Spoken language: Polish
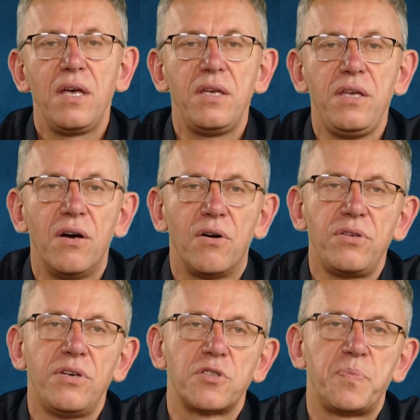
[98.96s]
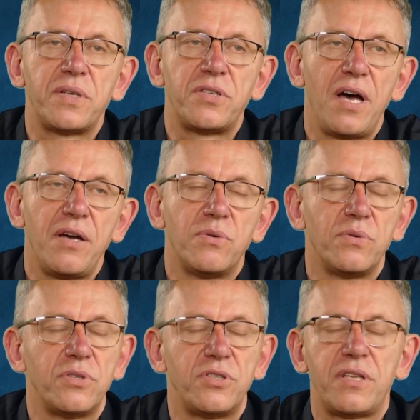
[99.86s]
i oni
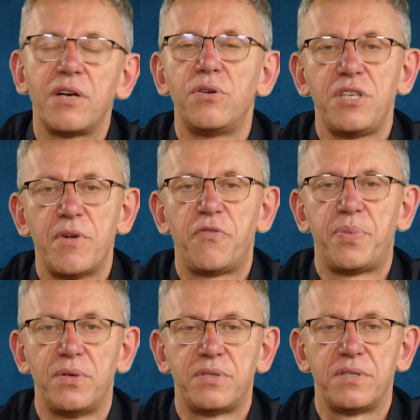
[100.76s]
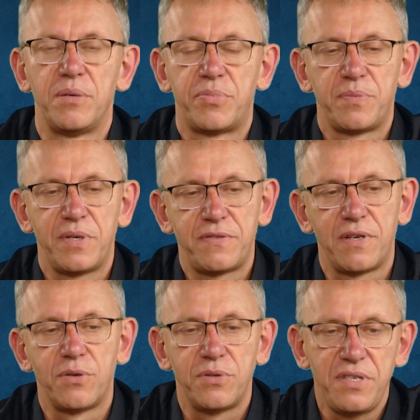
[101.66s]
rozpaczają, że tego nie ma w Polsce. Proszę Państwa,
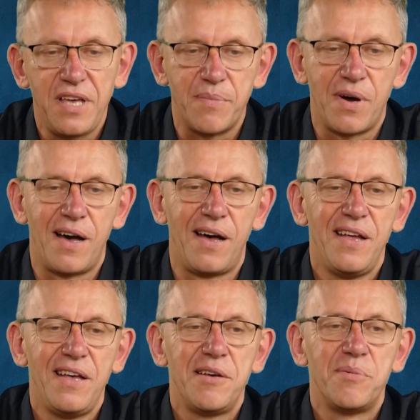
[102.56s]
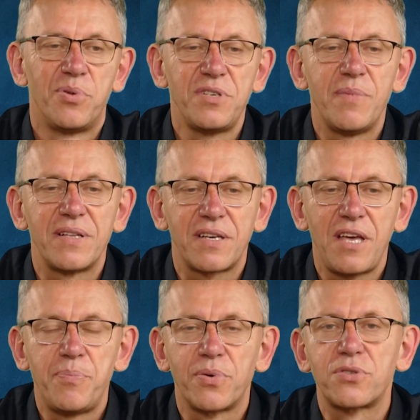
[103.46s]
no nie ma, bo nie ma
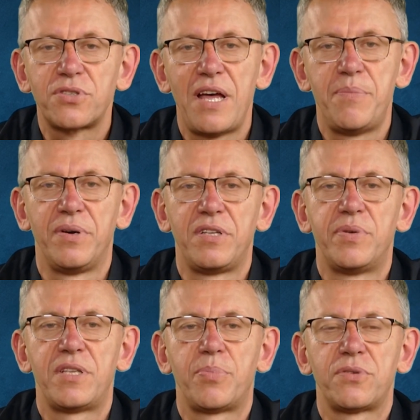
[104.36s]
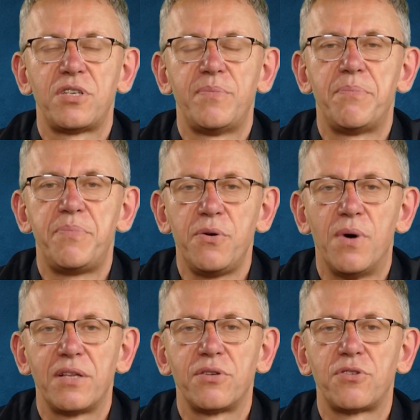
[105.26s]
takiej potrzeby. Gdyby ta potrzeba
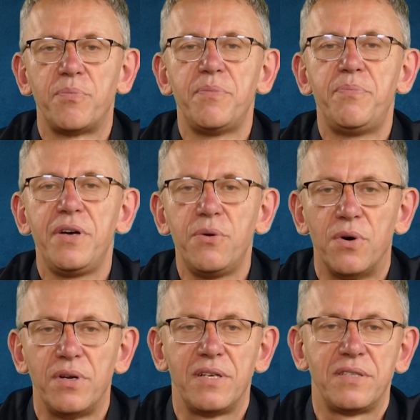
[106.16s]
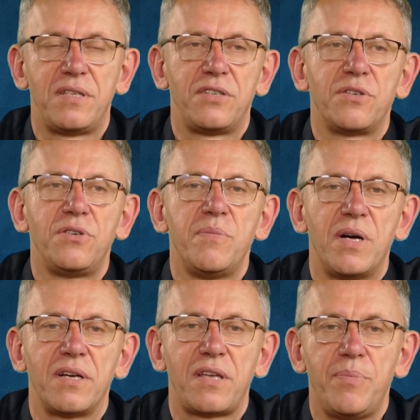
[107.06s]
była, to to by było. Natomiast no dlaczego nie
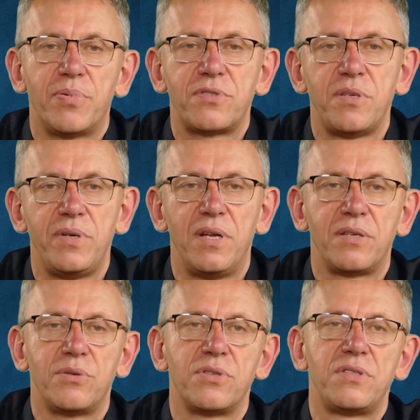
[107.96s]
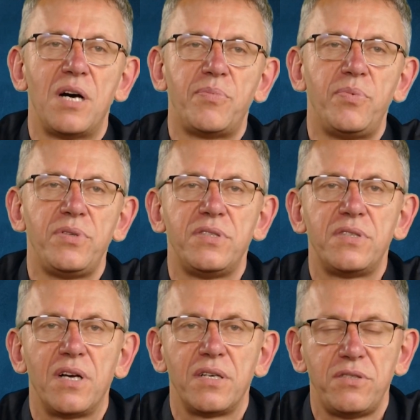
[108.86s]
ma takiej potrzeby? Dlatego, że cała
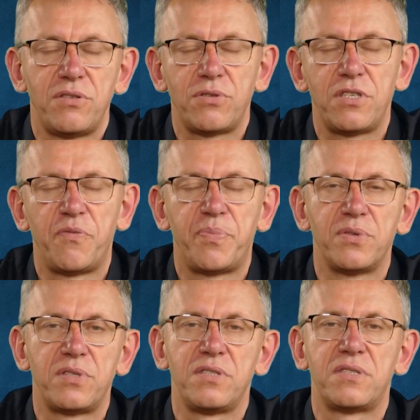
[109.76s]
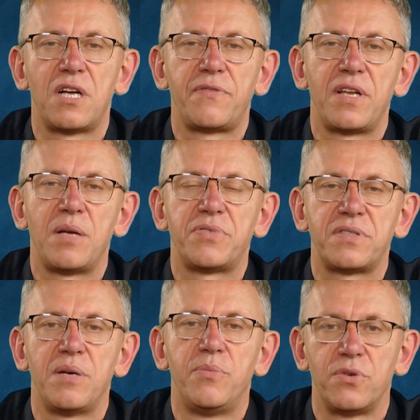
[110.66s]
publicystyka historyczna w Polsce jest załatwiana
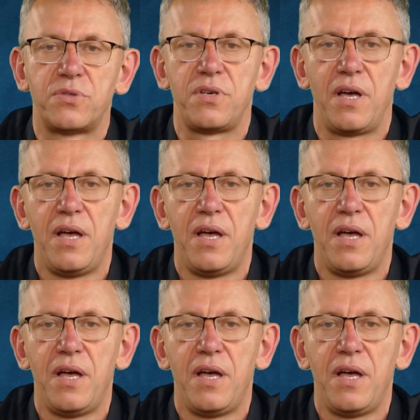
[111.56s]
przez emocje.